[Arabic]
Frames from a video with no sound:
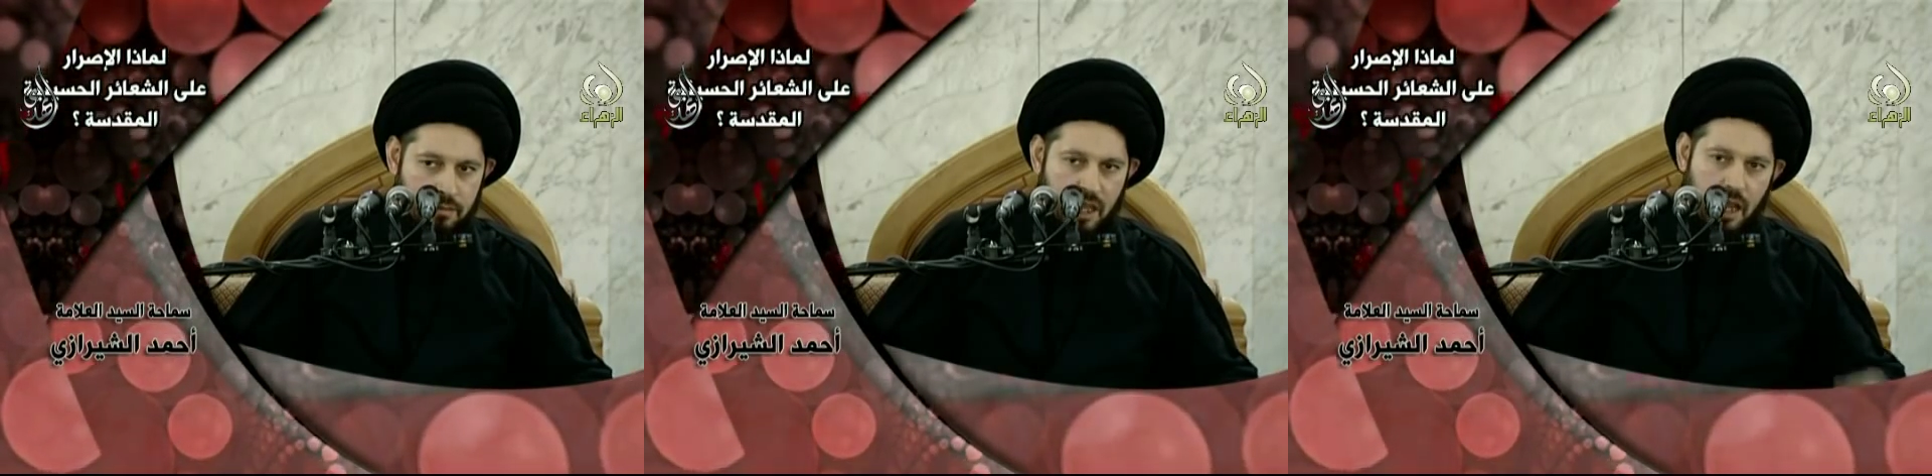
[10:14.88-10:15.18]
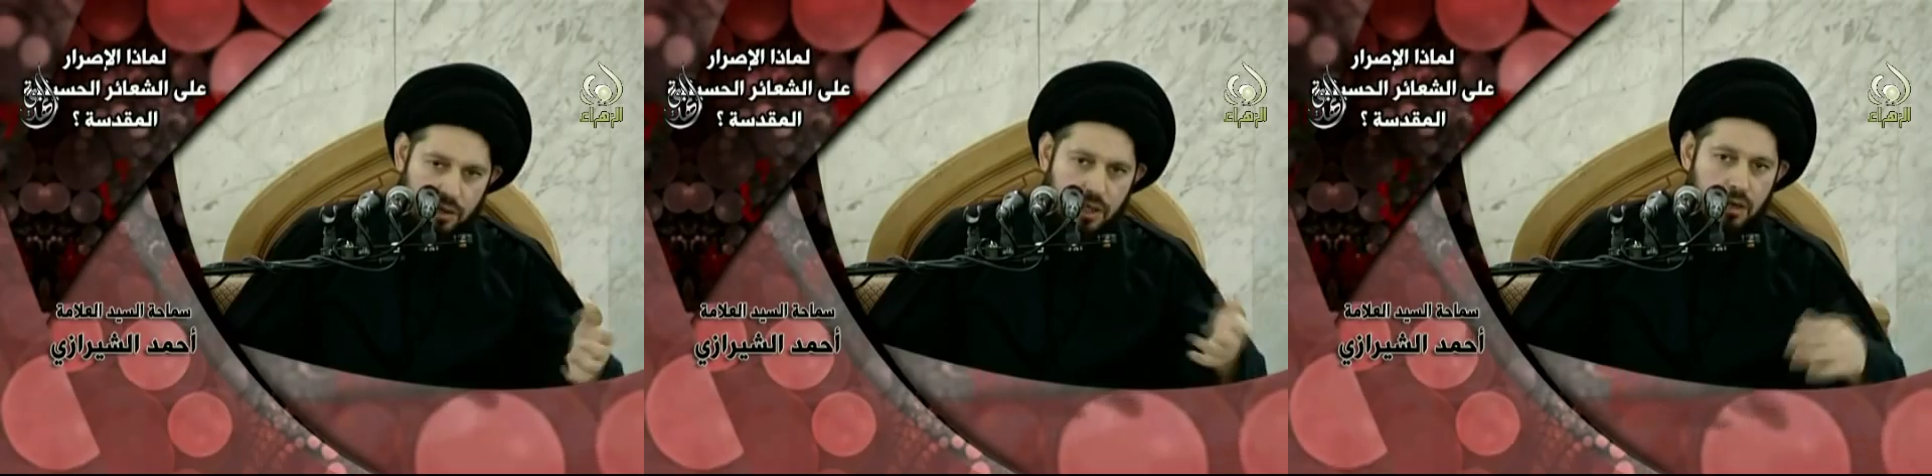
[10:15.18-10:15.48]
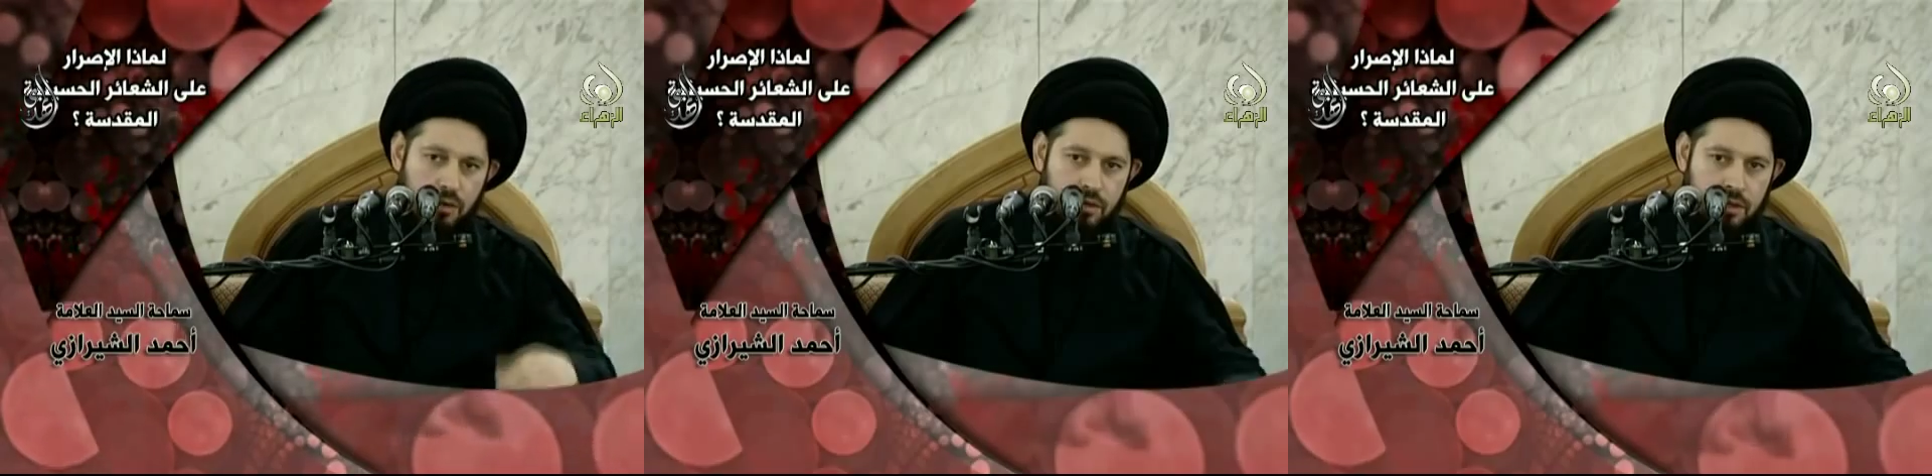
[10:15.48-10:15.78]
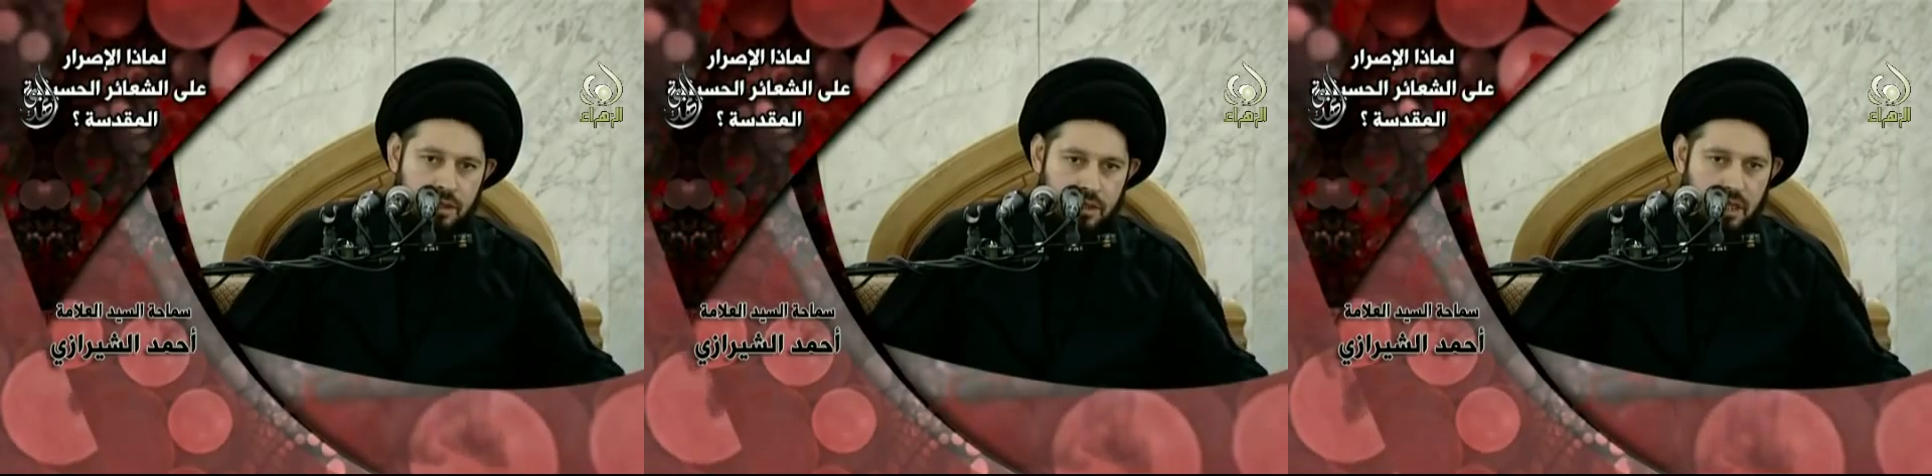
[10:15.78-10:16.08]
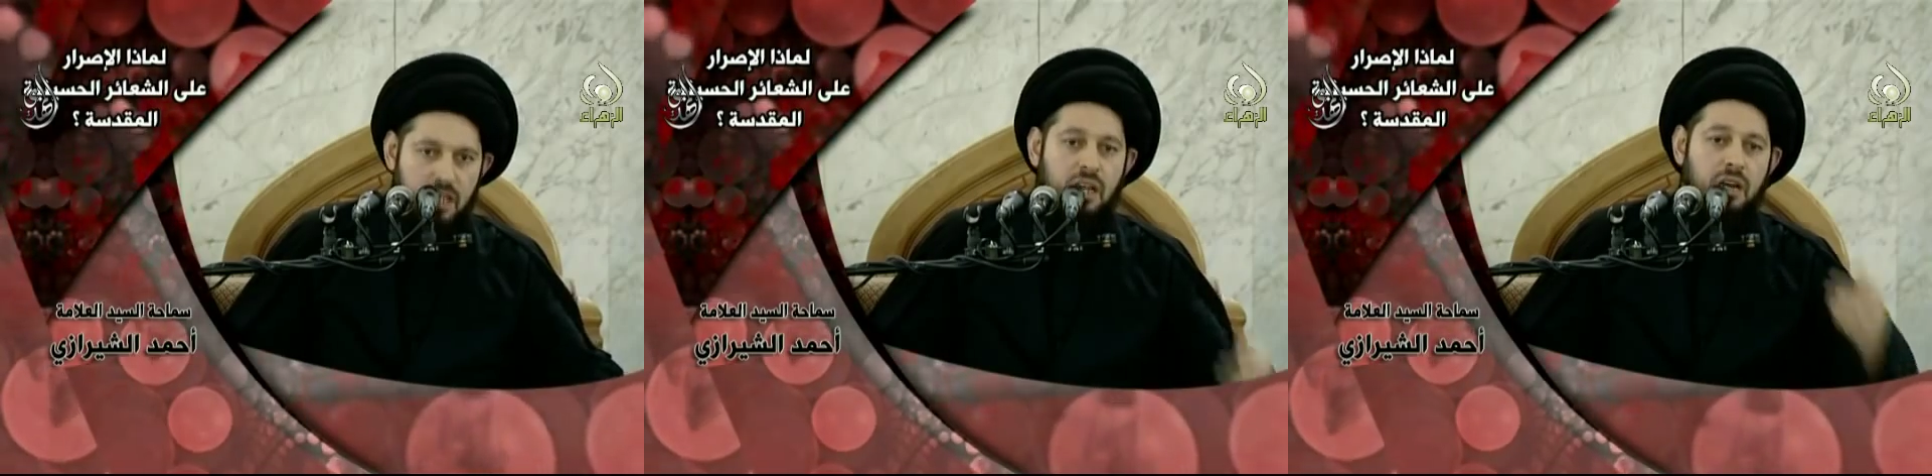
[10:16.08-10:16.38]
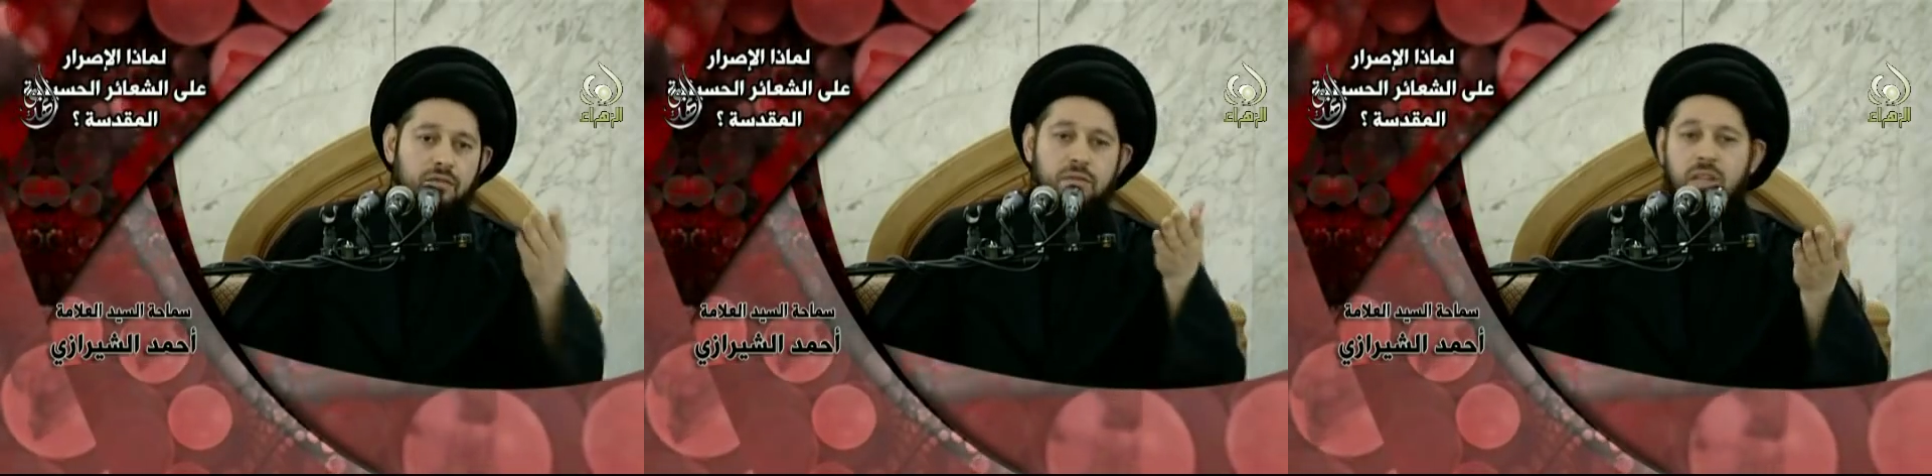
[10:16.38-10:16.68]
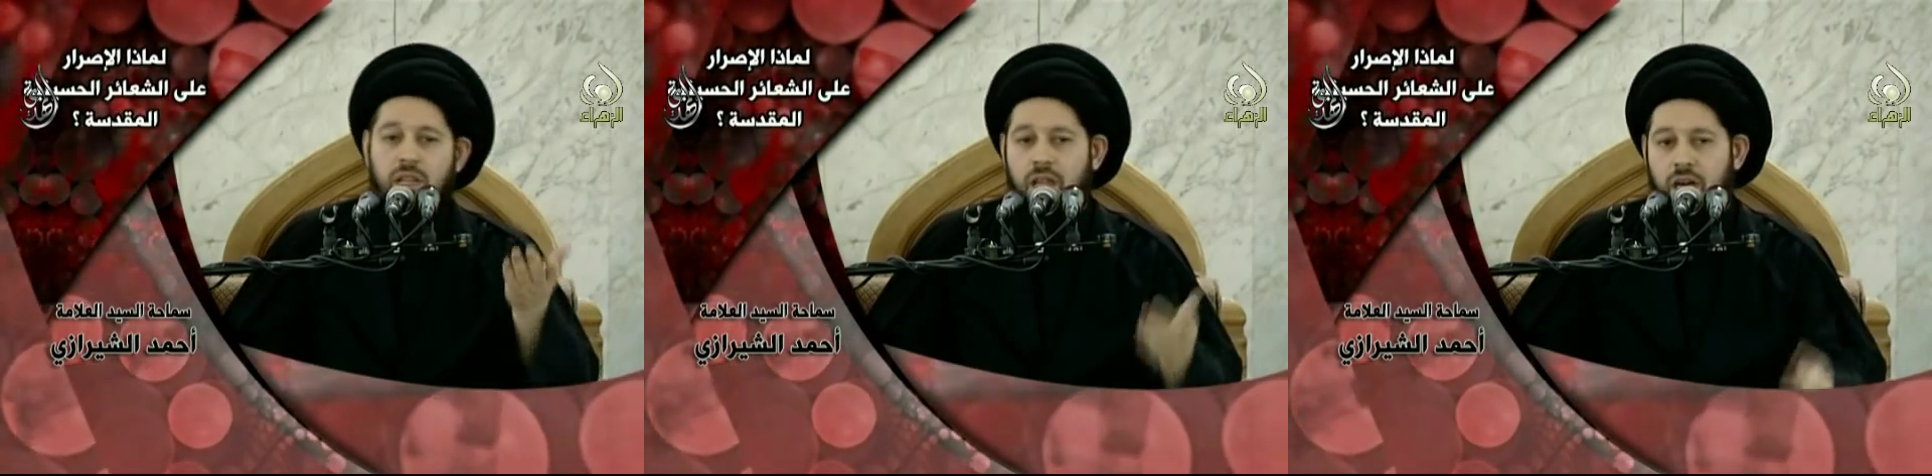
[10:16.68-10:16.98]
لا يصلون لا تخافون من
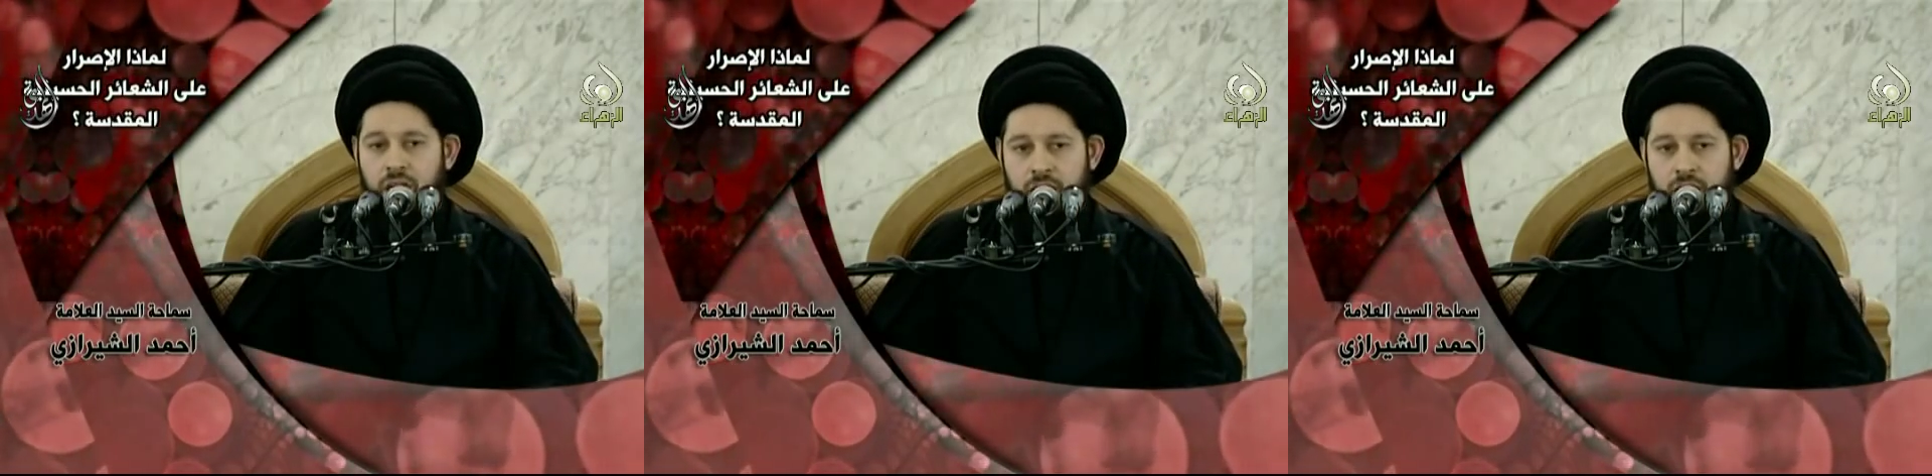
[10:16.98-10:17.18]
الله